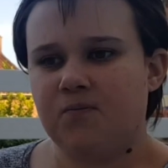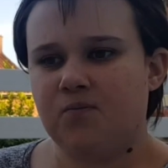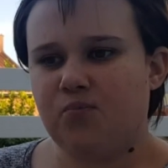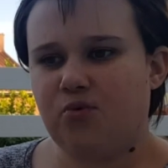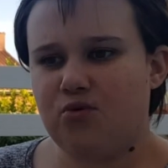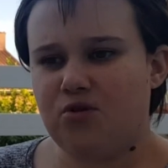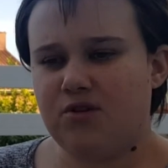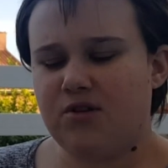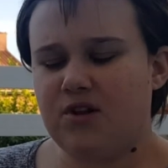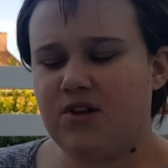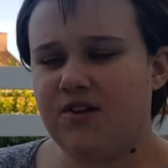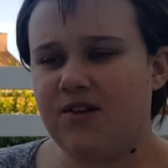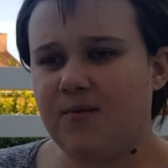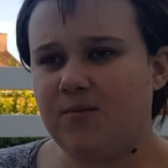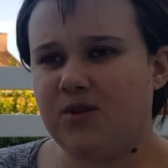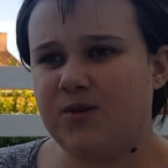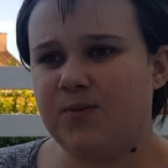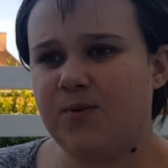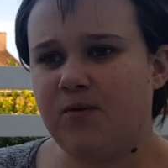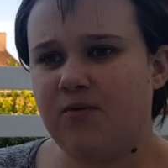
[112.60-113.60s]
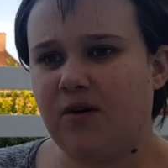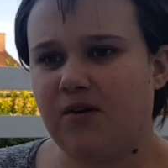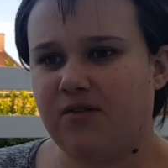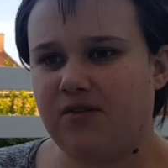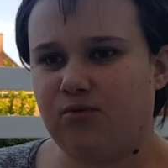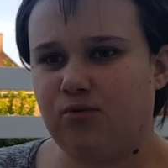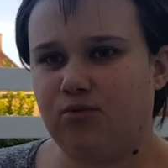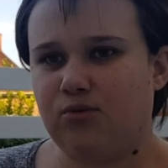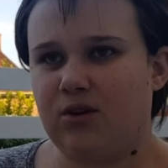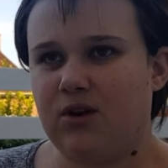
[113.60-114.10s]
pour l'analyser un petit peu, voir
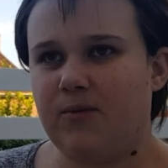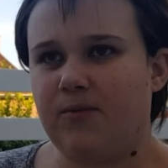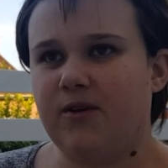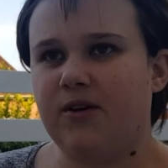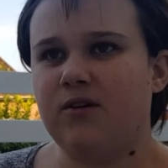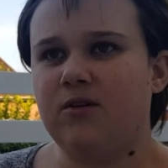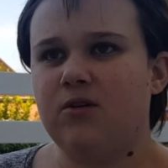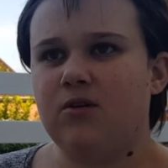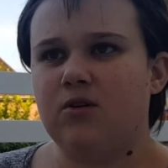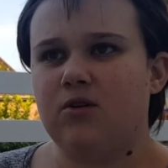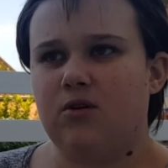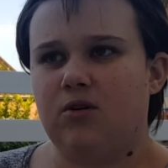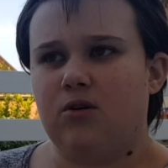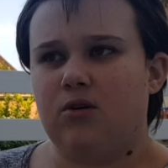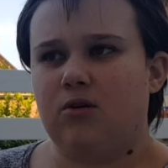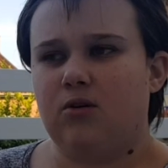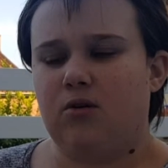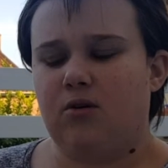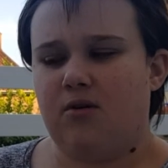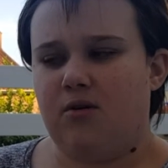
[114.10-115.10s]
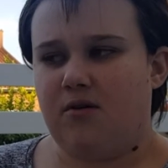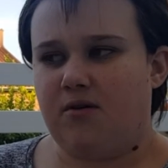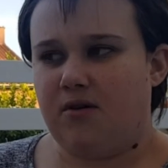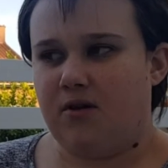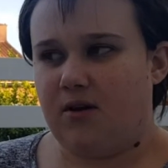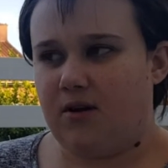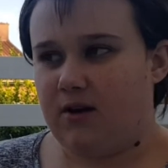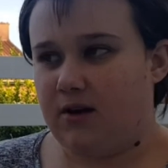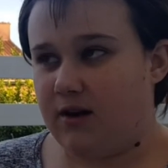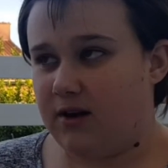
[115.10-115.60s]
si tout allait bien. Euh,
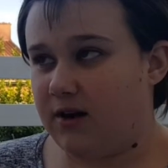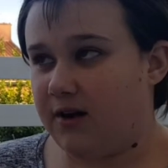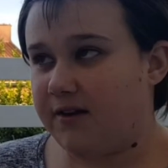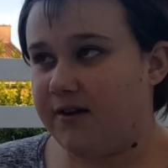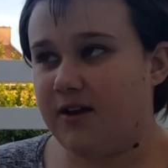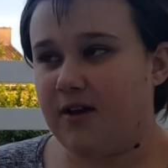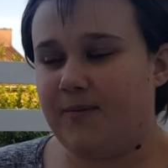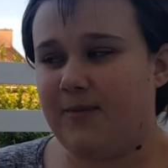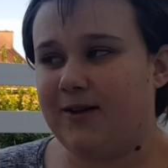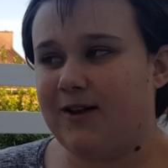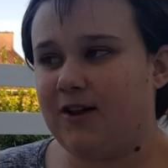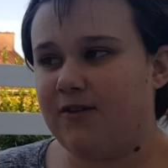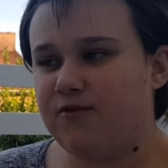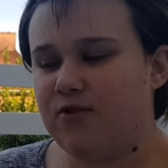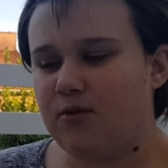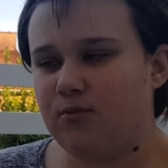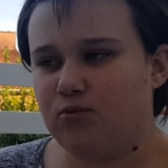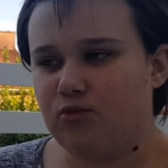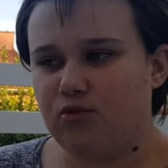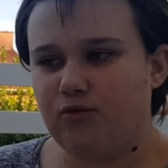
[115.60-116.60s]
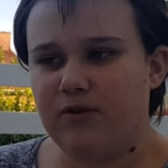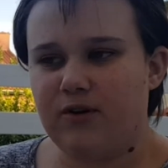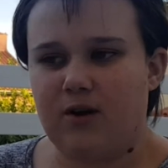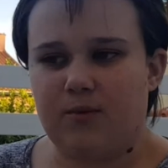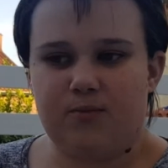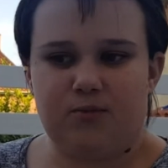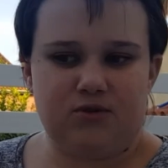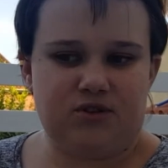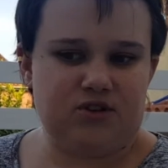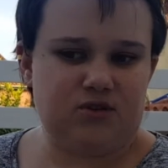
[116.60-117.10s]
elle a rien, elle pète la forme. Donc voilà,
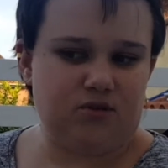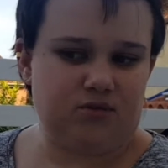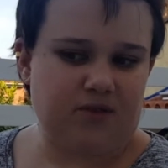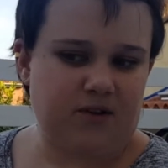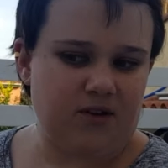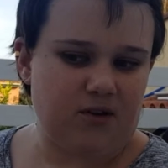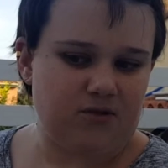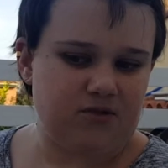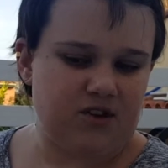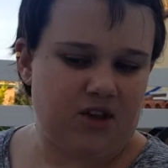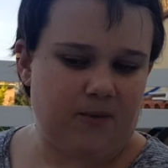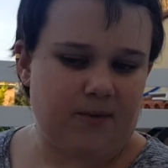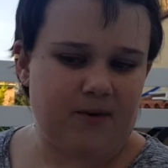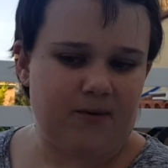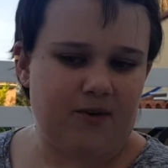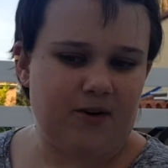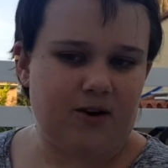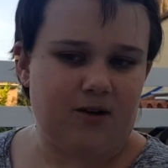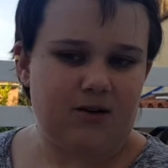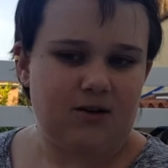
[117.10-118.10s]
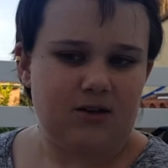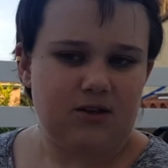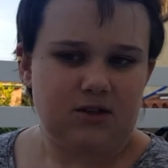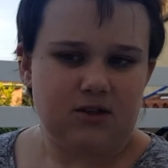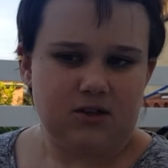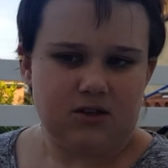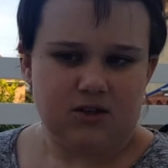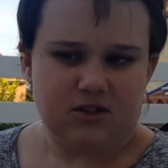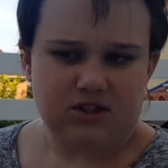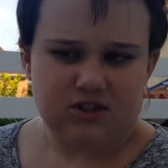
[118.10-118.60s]
petite friandise. Après voilà,
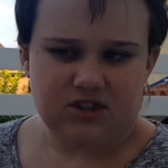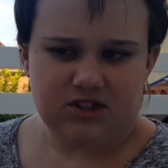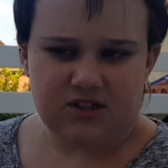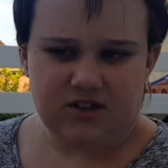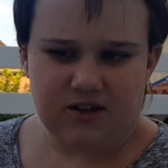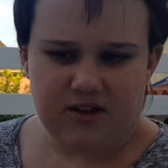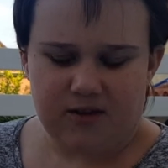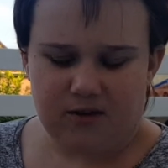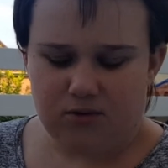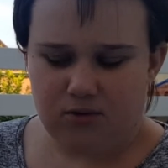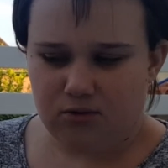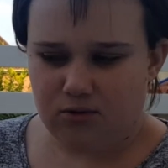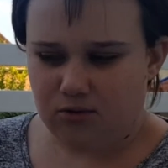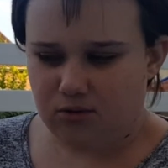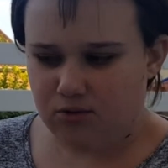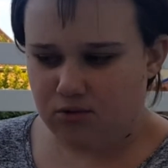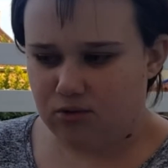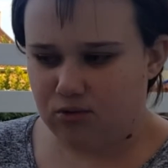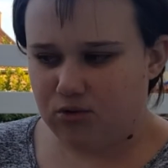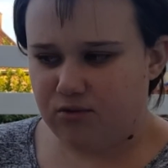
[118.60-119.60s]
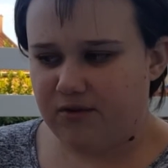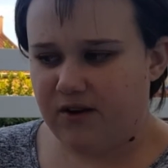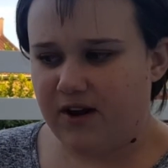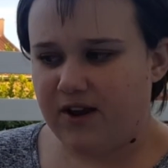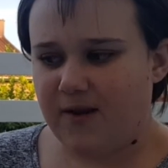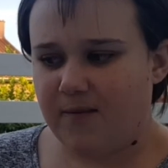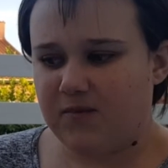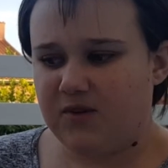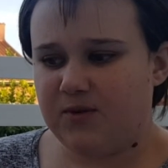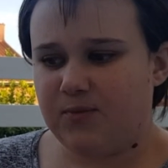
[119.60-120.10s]
j'essaye de,
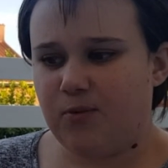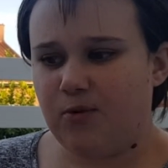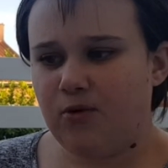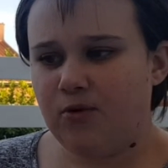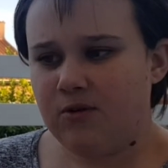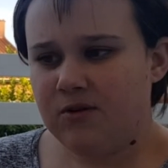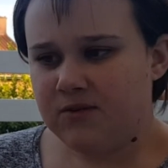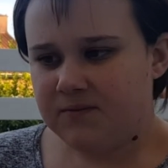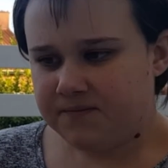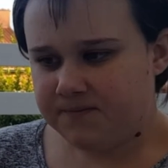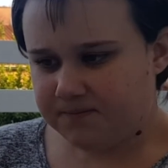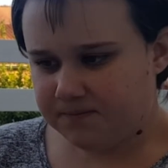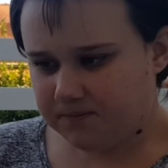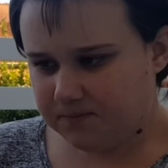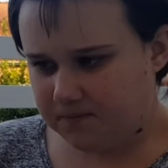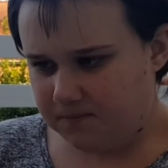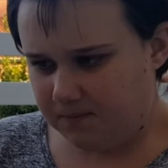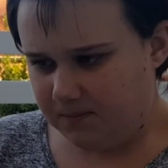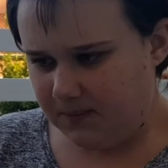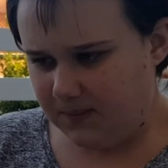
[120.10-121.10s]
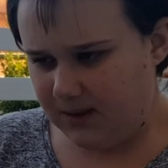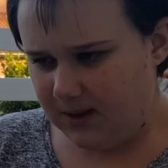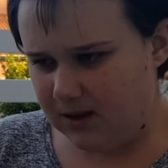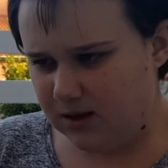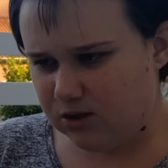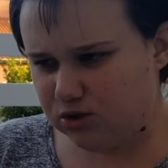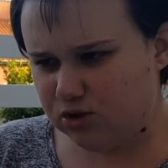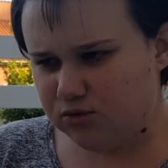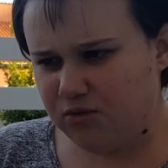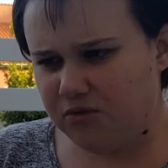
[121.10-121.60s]
varier un petit peu.
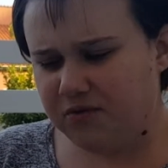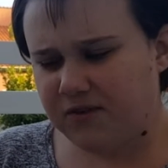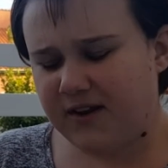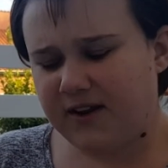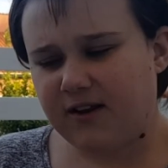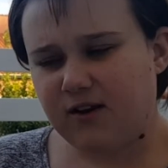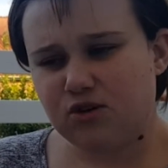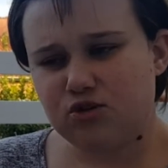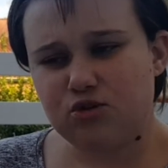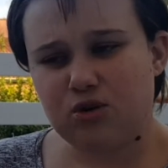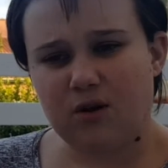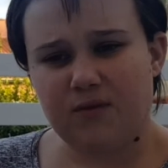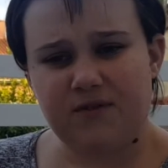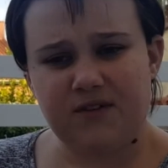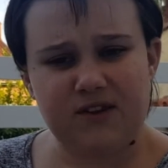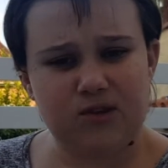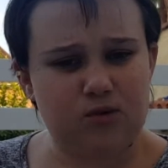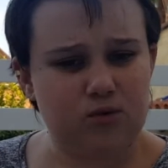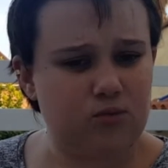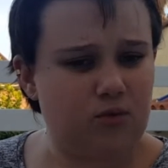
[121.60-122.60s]
Je vous ferai quand j'aurai fini tout